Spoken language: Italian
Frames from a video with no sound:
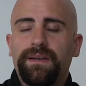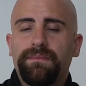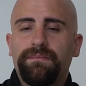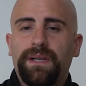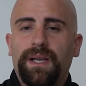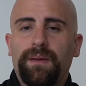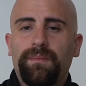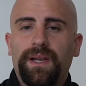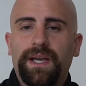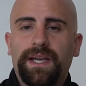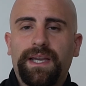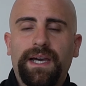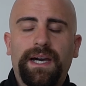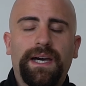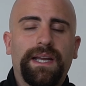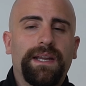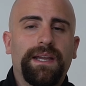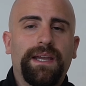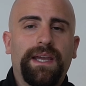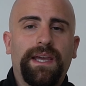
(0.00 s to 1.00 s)

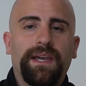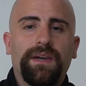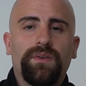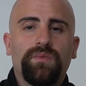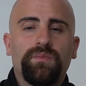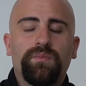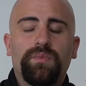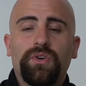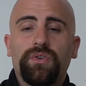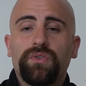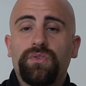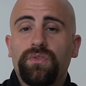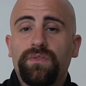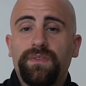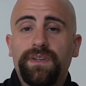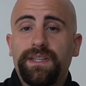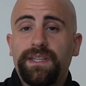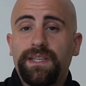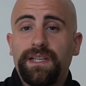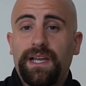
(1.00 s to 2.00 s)
BlaBlaCar è un po'
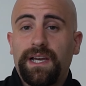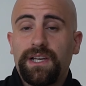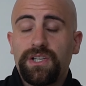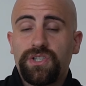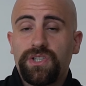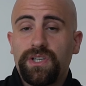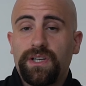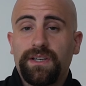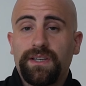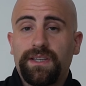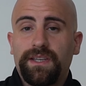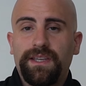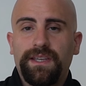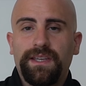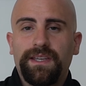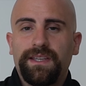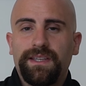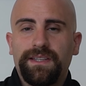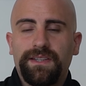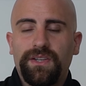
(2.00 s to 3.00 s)
dove ti lascia chi
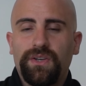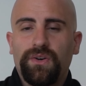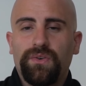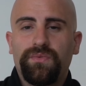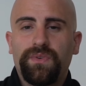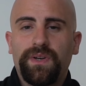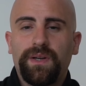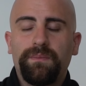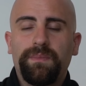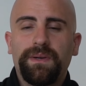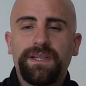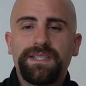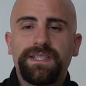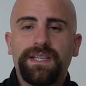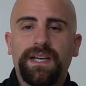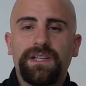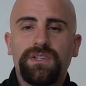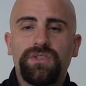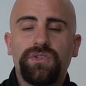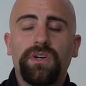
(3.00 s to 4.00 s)
ti offre il
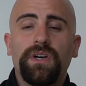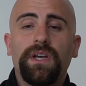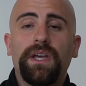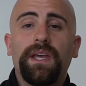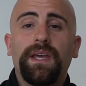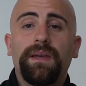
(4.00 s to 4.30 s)
passaggio,